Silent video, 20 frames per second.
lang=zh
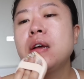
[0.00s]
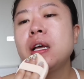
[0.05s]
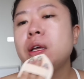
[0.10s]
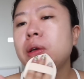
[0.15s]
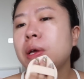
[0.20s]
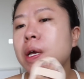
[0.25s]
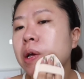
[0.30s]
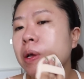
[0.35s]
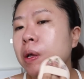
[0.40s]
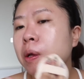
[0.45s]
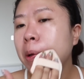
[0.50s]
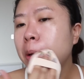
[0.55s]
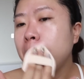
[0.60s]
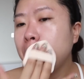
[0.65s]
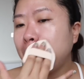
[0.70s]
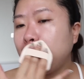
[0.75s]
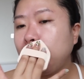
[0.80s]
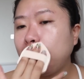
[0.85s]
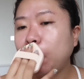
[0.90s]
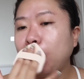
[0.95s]
因为
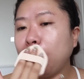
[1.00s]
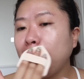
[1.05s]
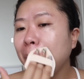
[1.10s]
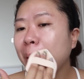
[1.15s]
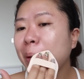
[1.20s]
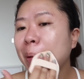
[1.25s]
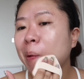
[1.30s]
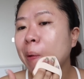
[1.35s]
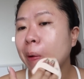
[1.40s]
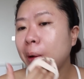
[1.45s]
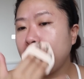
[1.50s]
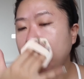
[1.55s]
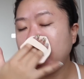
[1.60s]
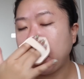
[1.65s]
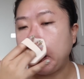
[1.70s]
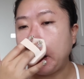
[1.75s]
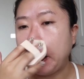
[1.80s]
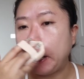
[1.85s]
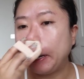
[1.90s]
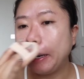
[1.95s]
舒酷这
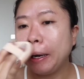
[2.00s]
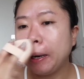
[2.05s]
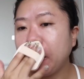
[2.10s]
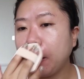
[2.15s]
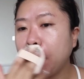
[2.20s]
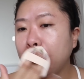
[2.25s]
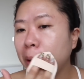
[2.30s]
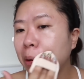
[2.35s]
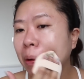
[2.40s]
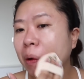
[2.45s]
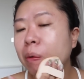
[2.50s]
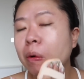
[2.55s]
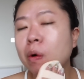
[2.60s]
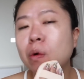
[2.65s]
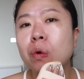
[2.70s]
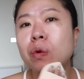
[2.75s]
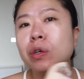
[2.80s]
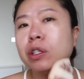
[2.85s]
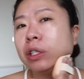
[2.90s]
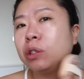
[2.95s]
个啊，之前很多人
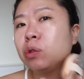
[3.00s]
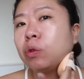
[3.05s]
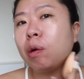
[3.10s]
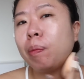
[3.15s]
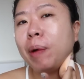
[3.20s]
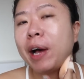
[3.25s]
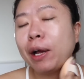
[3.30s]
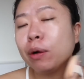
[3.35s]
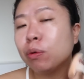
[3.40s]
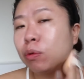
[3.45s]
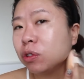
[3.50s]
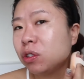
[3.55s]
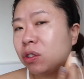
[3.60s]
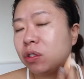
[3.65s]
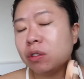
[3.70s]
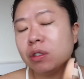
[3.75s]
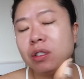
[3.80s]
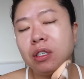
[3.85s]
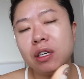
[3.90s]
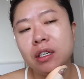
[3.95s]
问过，其实我拍过
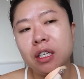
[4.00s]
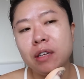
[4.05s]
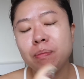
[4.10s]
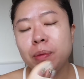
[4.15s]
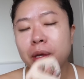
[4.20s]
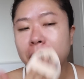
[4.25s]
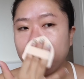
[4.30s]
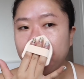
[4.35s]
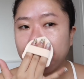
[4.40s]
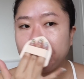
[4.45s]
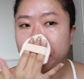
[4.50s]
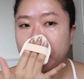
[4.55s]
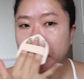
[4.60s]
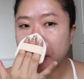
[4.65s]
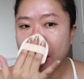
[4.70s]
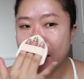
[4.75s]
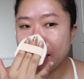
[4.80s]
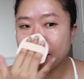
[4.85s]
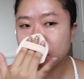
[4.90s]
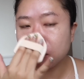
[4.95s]
实测影片，
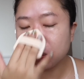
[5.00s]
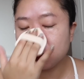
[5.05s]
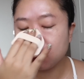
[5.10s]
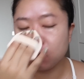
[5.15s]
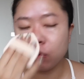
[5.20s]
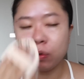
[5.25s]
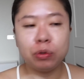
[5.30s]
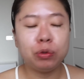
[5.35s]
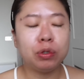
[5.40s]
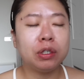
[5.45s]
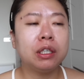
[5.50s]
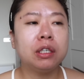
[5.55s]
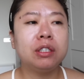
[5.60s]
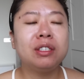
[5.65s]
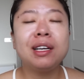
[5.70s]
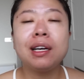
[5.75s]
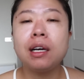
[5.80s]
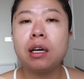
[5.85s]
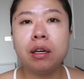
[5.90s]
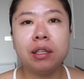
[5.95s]
它就是我觉得
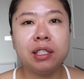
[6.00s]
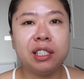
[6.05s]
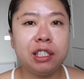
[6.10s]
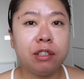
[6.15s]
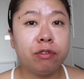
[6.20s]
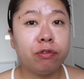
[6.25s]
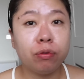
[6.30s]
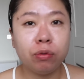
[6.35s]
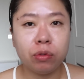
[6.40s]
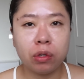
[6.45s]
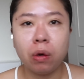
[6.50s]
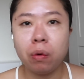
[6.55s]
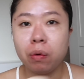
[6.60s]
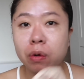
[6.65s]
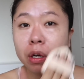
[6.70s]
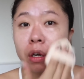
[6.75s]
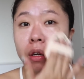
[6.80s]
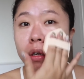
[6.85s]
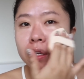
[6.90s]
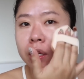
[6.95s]
任何肌肤都
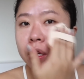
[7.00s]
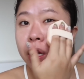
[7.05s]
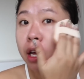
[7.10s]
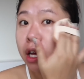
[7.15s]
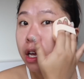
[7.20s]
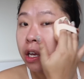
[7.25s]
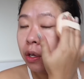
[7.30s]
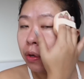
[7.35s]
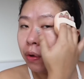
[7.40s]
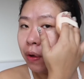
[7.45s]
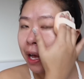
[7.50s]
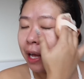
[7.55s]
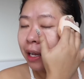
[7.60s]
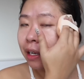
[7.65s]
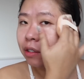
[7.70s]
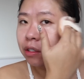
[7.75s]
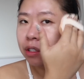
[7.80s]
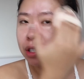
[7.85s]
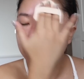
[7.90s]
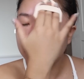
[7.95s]
可以，因为它
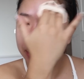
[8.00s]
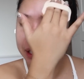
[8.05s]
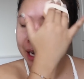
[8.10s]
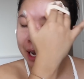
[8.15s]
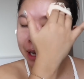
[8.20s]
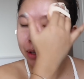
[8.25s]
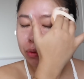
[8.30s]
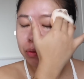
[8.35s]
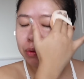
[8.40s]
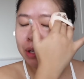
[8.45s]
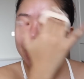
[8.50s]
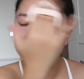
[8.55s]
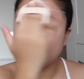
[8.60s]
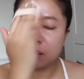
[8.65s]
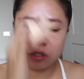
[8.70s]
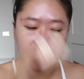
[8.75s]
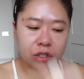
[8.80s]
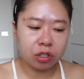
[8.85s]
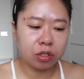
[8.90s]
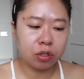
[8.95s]
的遮瑕度、它
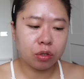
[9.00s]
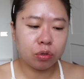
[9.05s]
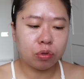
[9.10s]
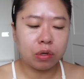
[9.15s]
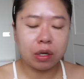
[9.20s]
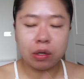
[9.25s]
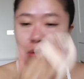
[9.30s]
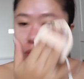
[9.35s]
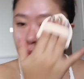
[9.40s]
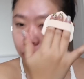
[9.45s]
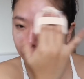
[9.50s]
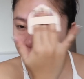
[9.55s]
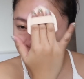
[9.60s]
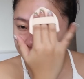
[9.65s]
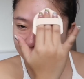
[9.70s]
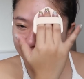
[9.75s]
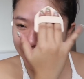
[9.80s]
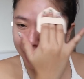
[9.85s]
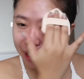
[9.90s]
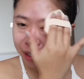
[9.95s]
的持妆度
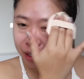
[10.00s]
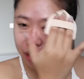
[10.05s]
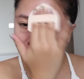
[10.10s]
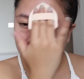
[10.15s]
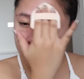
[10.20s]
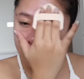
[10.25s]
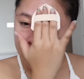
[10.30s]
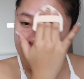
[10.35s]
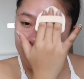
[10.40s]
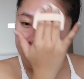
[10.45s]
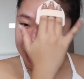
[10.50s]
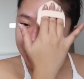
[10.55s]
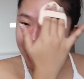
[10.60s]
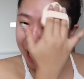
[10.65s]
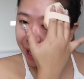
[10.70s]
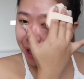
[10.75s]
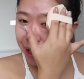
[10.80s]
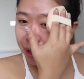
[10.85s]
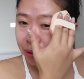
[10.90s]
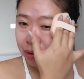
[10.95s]
跟它的
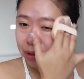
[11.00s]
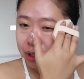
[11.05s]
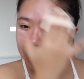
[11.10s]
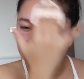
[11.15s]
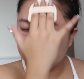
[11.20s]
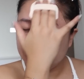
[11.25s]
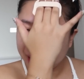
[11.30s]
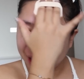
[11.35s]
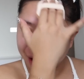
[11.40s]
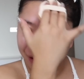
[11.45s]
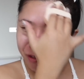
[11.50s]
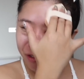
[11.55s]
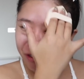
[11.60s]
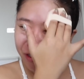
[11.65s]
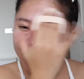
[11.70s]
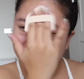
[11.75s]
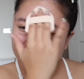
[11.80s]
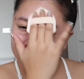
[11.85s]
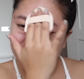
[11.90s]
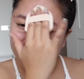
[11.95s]
奶油肌感
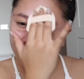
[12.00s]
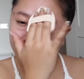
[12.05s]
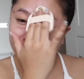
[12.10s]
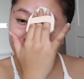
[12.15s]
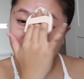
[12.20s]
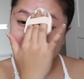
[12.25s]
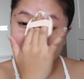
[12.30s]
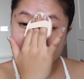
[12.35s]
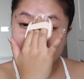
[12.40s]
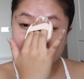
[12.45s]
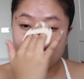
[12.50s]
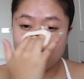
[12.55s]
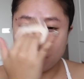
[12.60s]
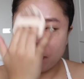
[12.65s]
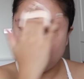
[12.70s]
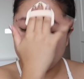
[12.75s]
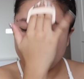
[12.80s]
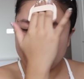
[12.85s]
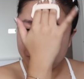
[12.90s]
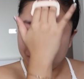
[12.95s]
非常非常非常的
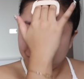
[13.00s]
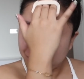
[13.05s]
美。